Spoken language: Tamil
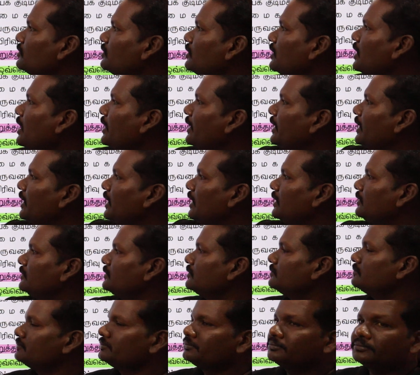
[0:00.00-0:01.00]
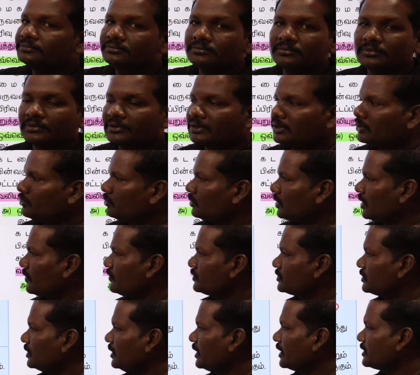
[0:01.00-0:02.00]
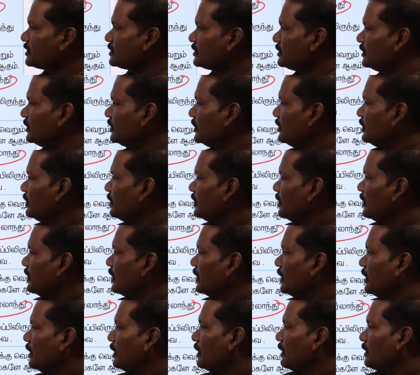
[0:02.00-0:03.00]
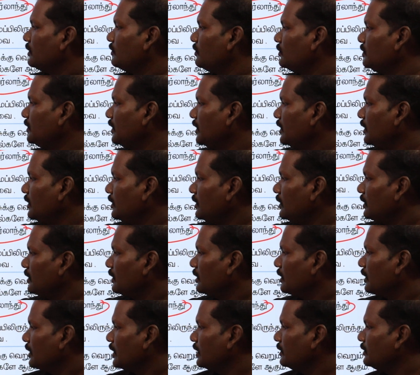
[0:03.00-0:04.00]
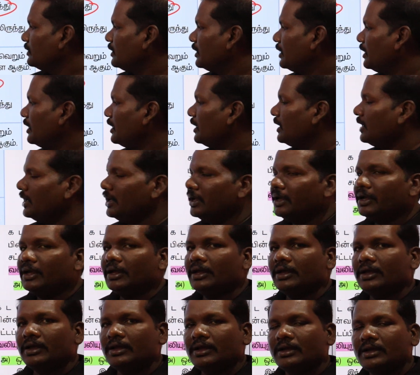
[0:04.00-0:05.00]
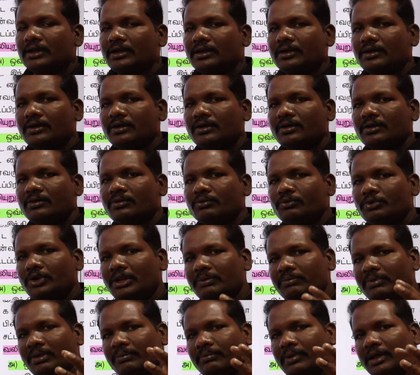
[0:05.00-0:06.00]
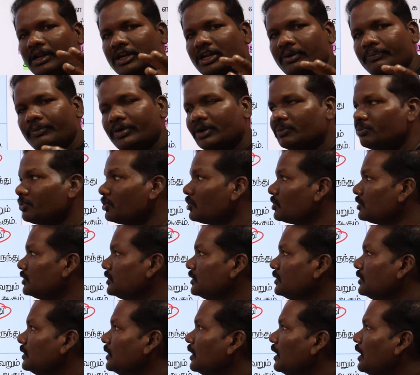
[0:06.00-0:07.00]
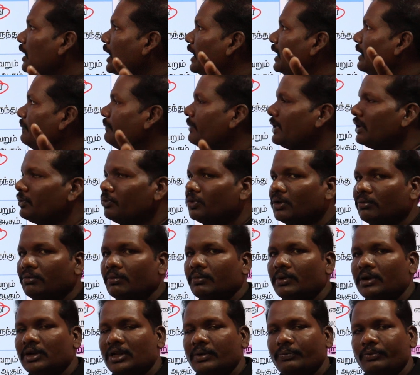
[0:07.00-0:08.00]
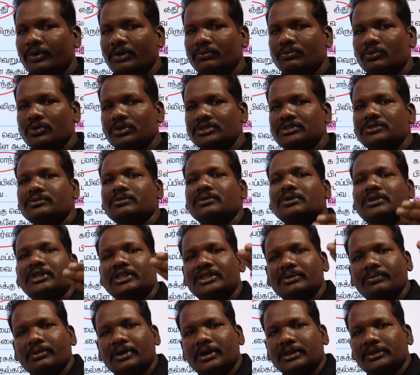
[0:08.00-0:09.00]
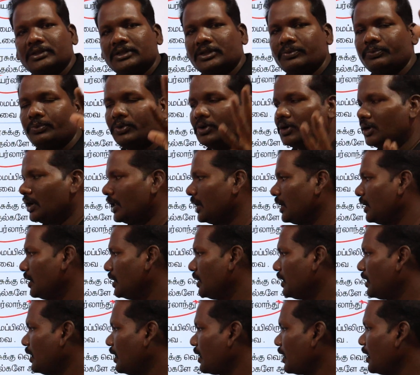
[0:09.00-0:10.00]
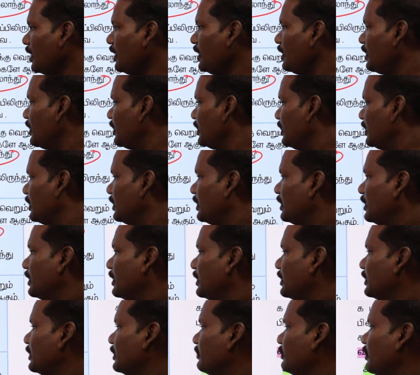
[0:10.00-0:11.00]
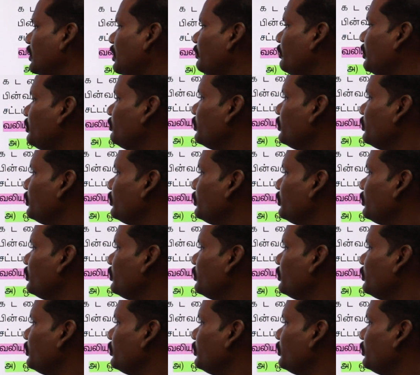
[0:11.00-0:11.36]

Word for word: எடுத்துக்கிட்டோம்னா அயர்லாந்து ஒரே விஷயம் நெக்ஸ்ட் இது வந்து இந்த உரிமை மறுக்கப்படும் போது அடிப்படை உரிமை மறுக்கப்படும் போது நீதிமன்றத்துக்கு போகலாம் ஆனால் இது என்ன